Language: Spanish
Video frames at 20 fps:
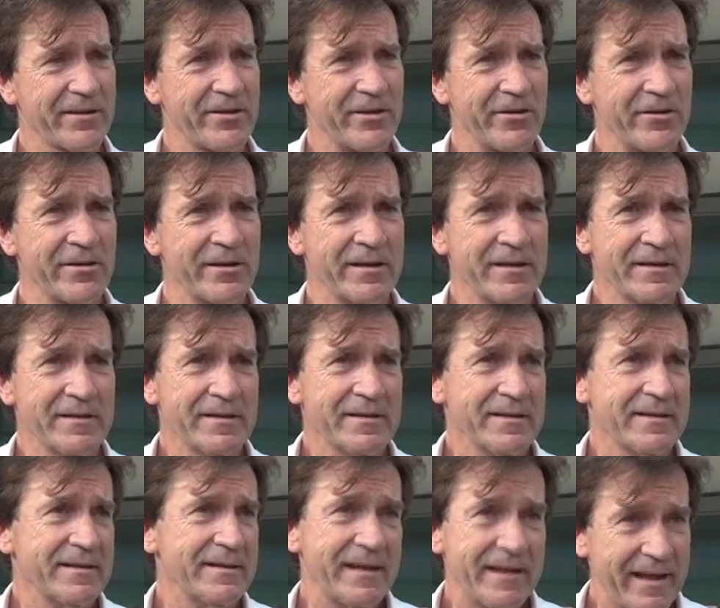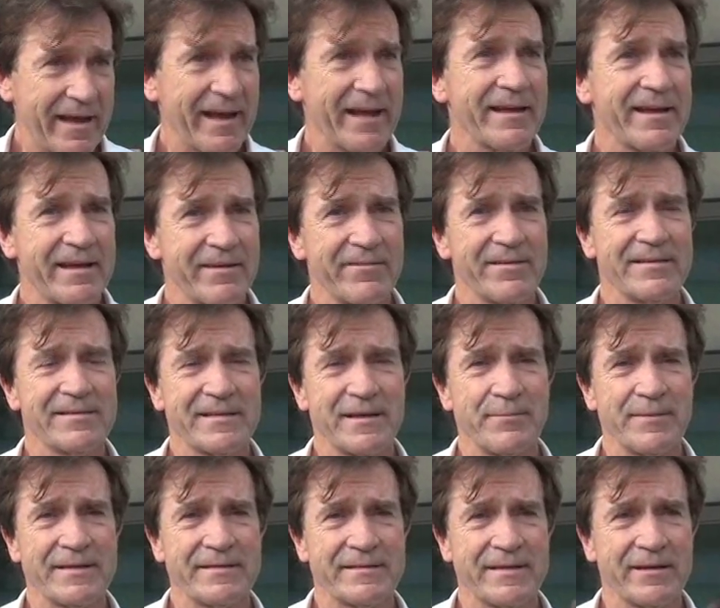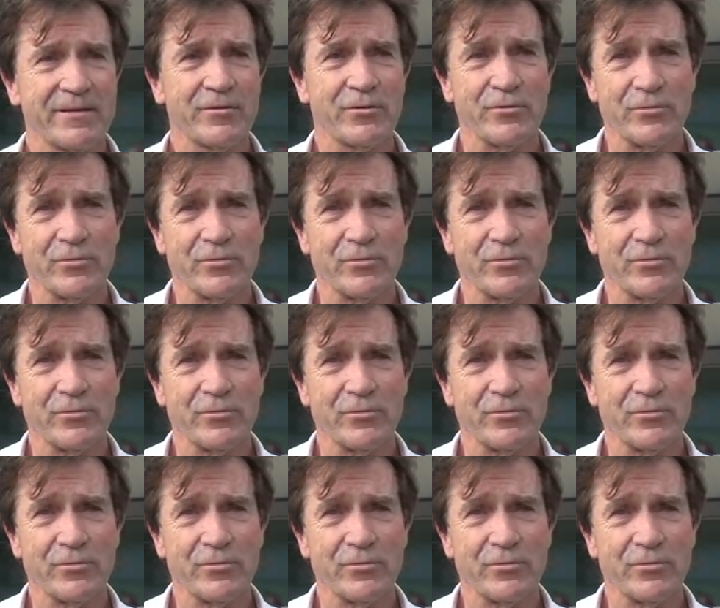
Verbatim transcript: región y que hay que evidentemente en